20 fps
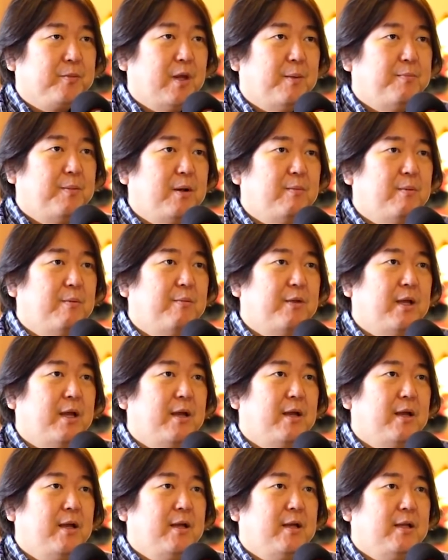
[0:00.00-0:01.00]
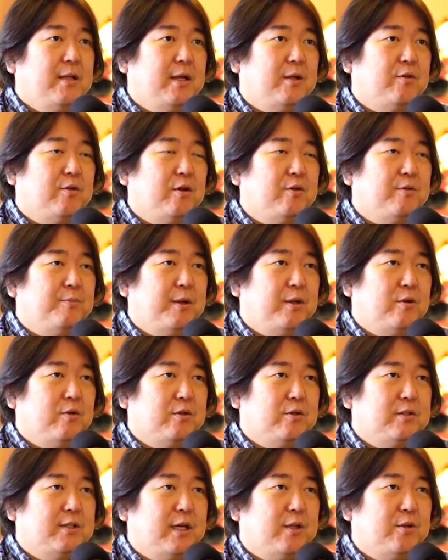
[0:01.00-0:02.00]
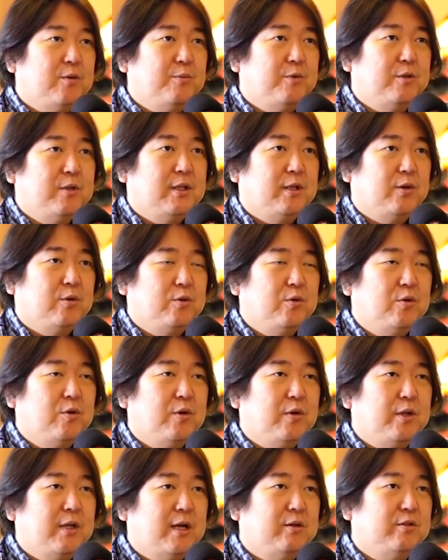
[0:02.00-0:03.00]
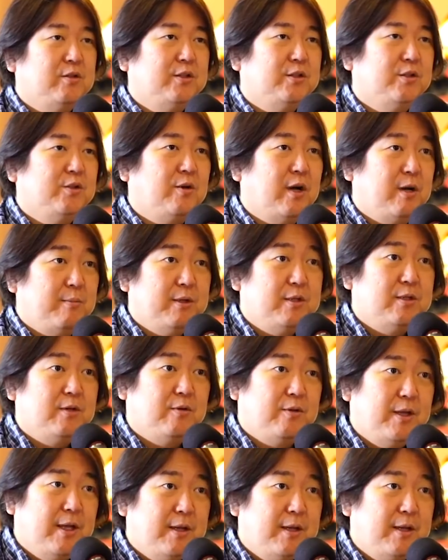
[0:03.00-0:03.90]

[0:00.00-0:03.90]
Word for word: やっぱり今までなんとなく面倒くさいと思ってたことをやる必要がありますよ